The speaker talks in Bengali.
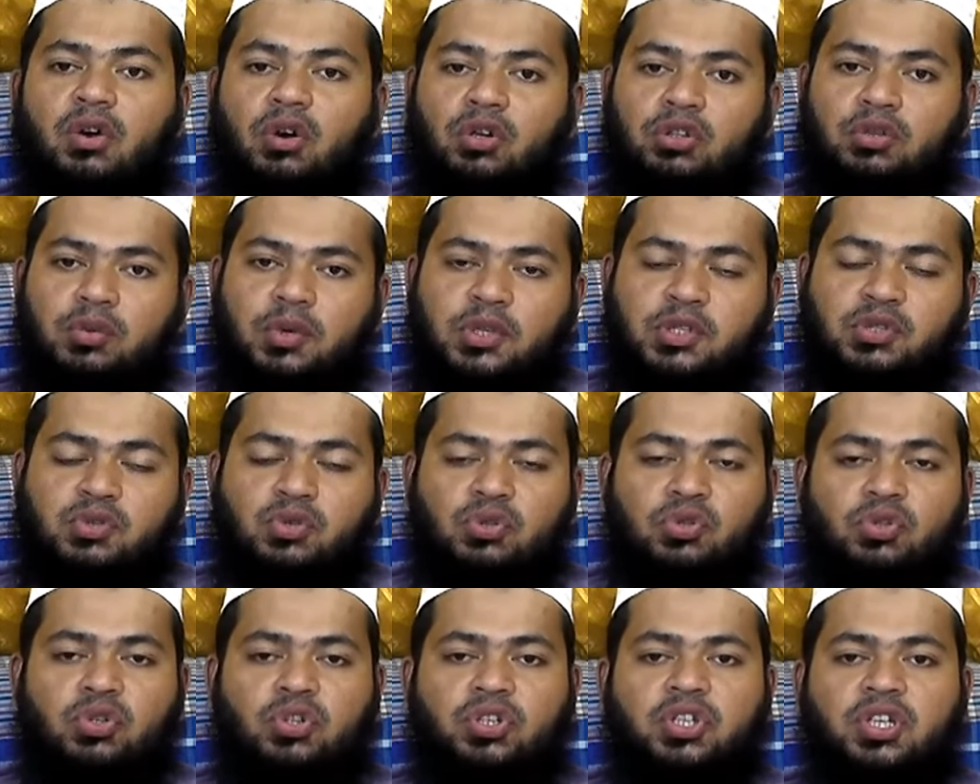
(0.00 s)
অথবা
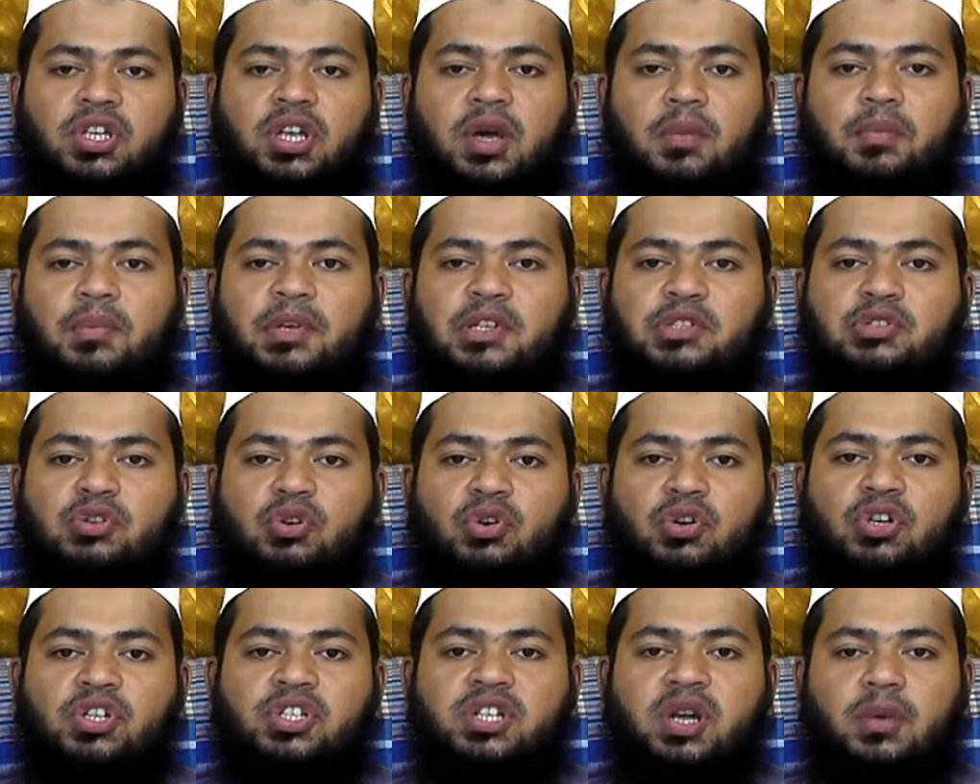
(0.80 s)
চোদ্দ দিন আপনার
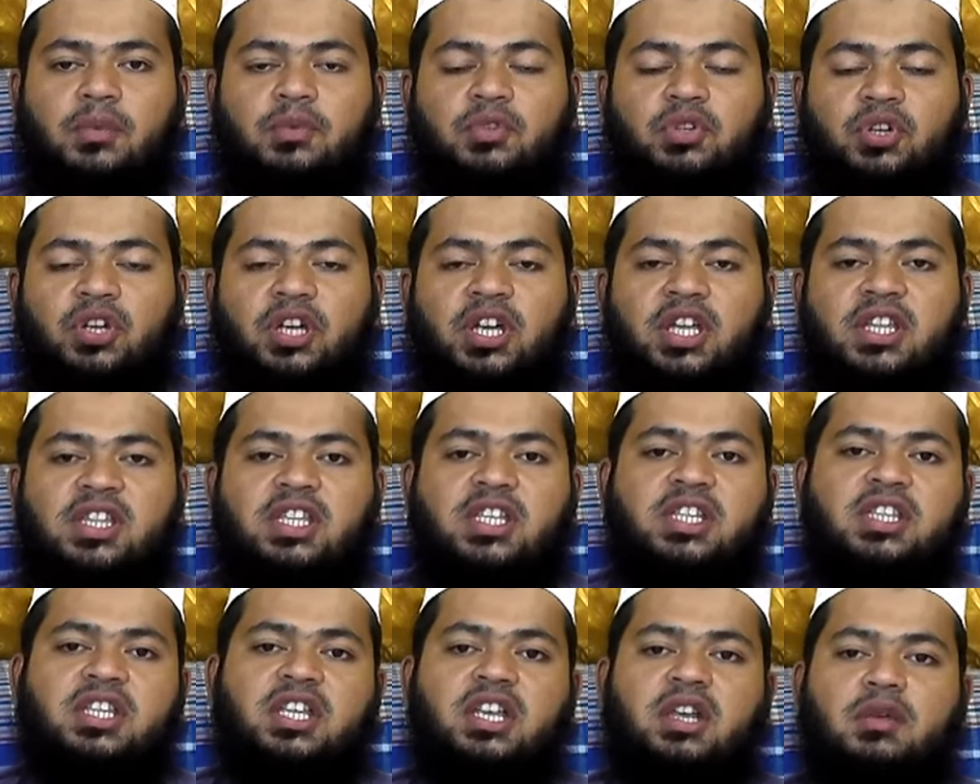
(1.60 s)
যখনই সামর্থ্য এই
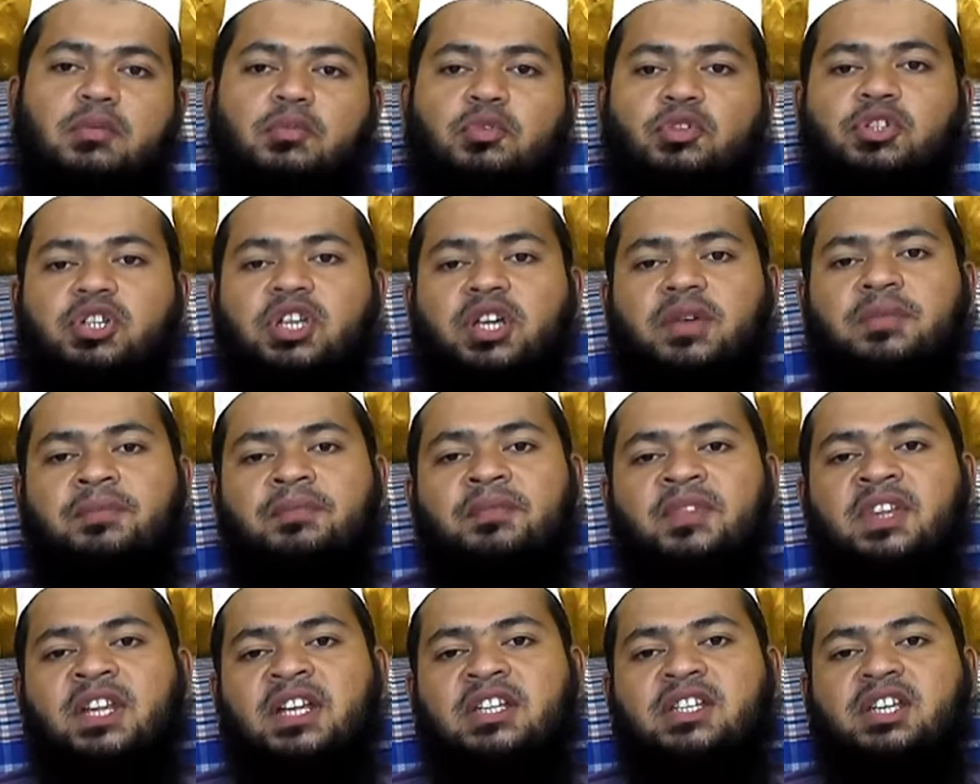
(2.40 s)
তিন দিনের মধ্যে
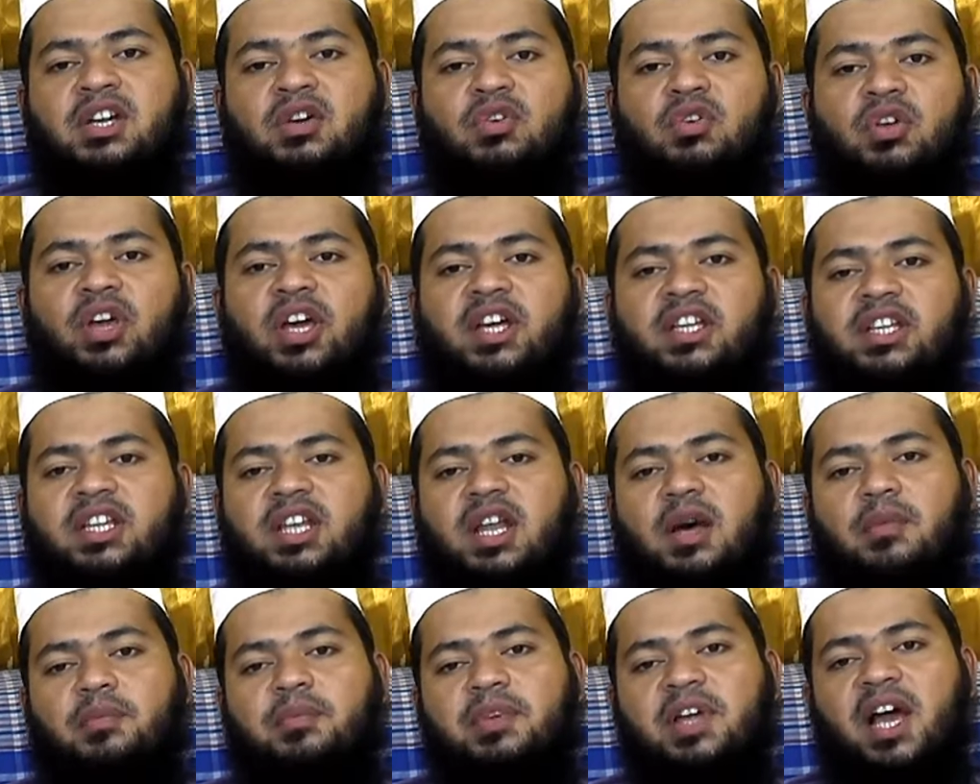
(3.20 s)
যে কোনো
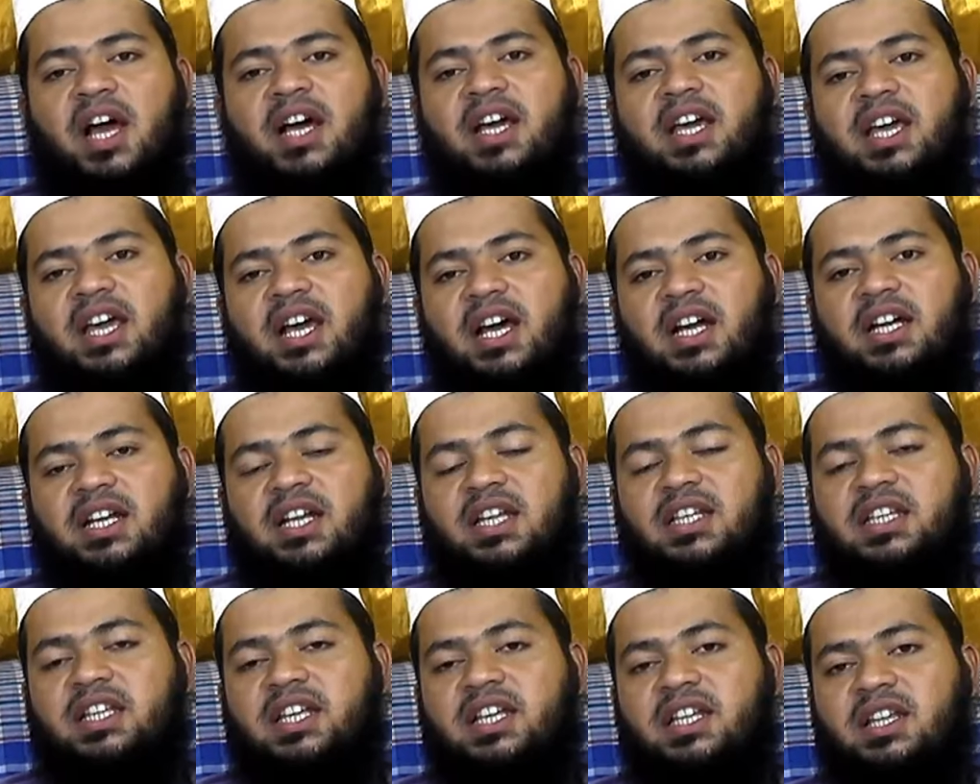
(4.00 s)
একদিন আপনি
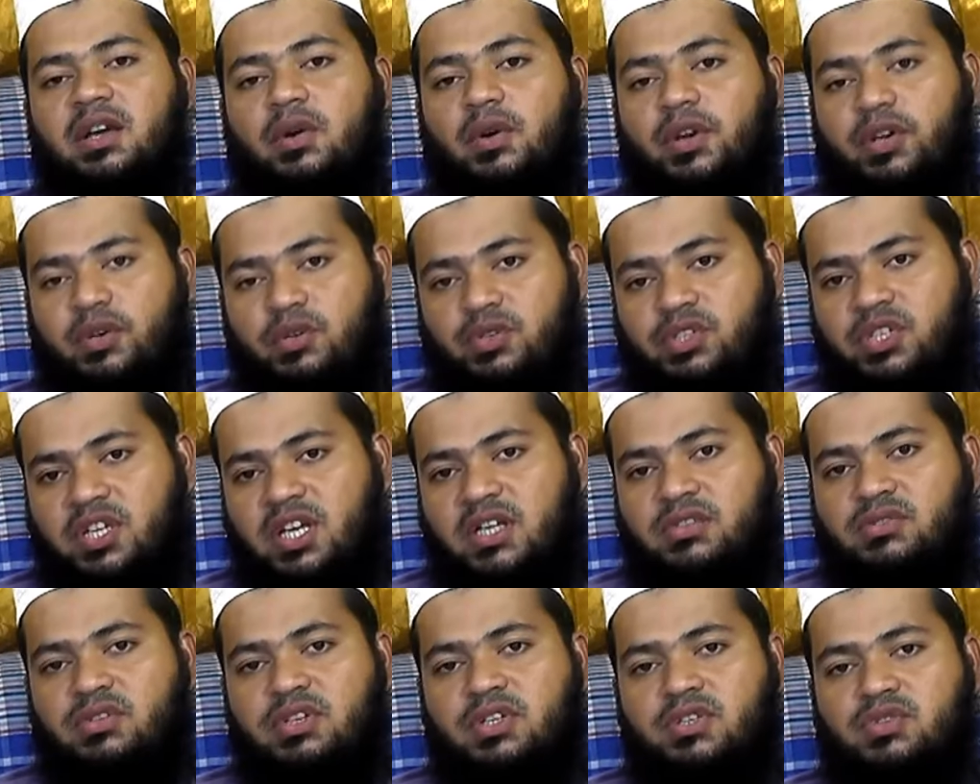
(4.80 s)
আঁকিকাটা দিয়ে দেওয়া এটা হচ্ছে
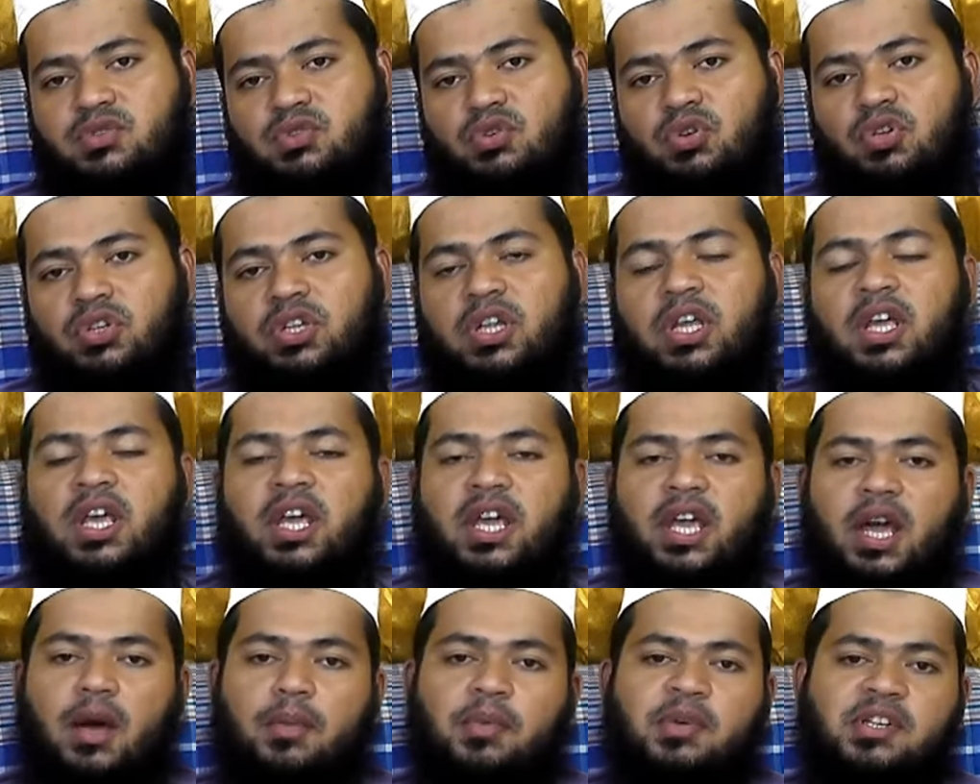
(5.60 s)
রাসুলের সুনত
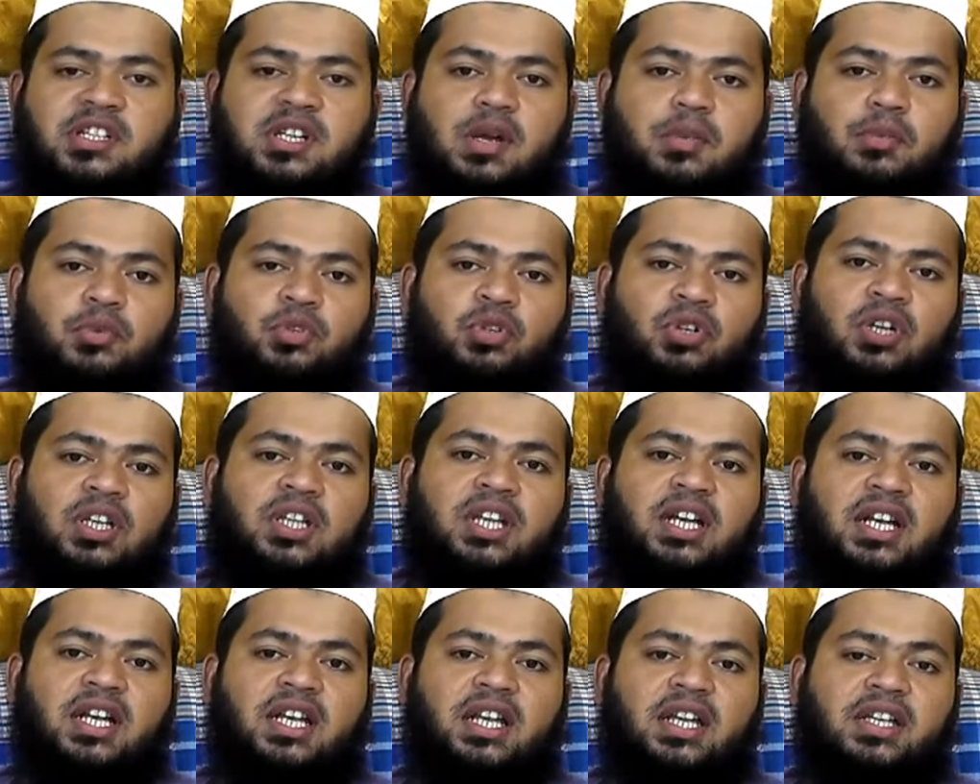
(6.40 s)
হ্যাঁ আপনার সামর্থ্য না
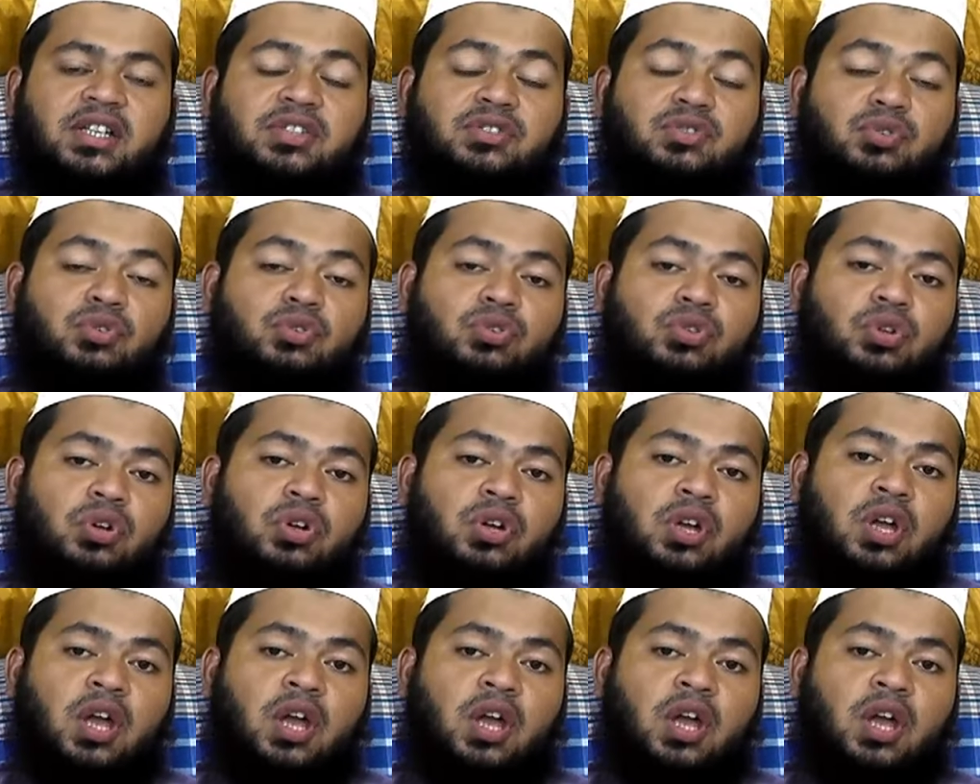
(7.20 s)
থাকলে চোদ্দ